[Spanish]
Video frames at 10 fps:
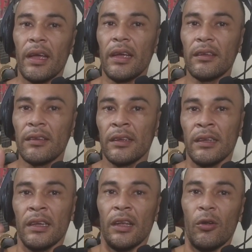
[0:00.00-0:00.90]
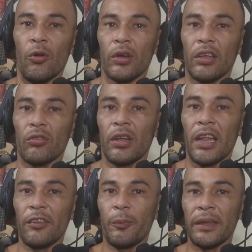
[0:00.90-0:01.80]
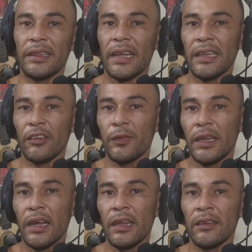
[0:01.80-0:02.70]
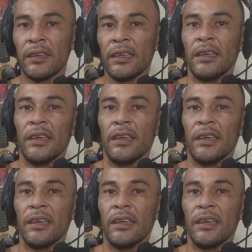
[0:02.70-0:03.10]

es lo que son las pantallas finales